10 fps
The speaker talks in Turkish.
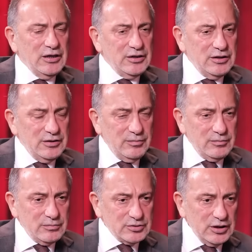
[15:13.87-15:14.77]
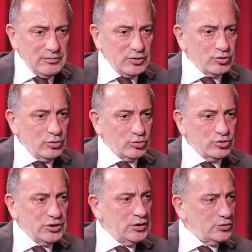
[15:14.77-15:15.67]
E, Sayın Maçoğlu
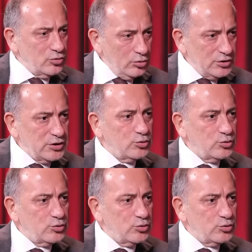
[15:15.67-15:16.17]
Tunceli'de son derece